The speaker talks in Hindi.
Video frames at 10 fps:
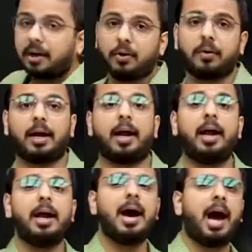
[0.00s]
आ क्यों रहा
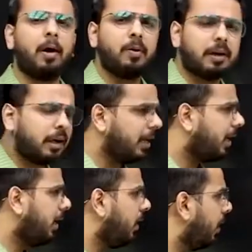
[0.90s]
है आई विल
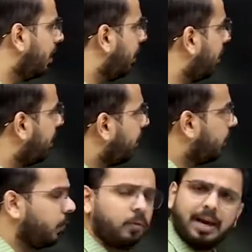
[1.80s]
क्लियर
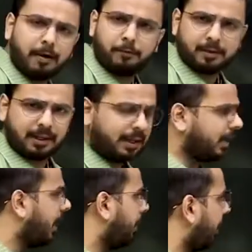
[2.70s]
यू एवरीथिंग
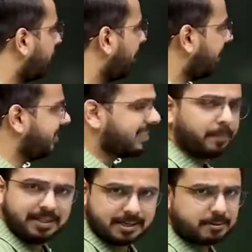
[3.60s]
यहां पर आपको एक
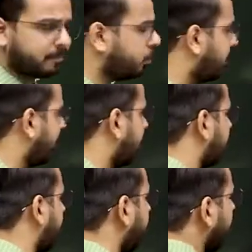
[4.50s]
स्टेप बाय स्टेप सब कुछ बता
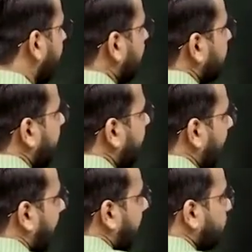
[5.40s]
देता हूं
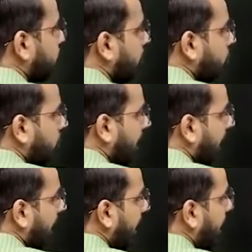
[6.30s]
देखिए अपस्टॉक जो
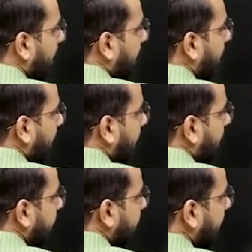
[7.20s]
है
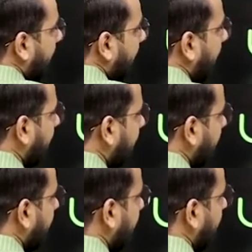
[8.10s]
ये एक
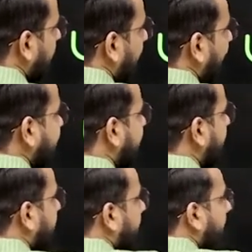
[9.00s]
ऐसी
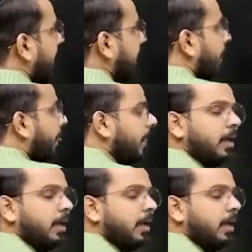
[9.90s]
कंपनी है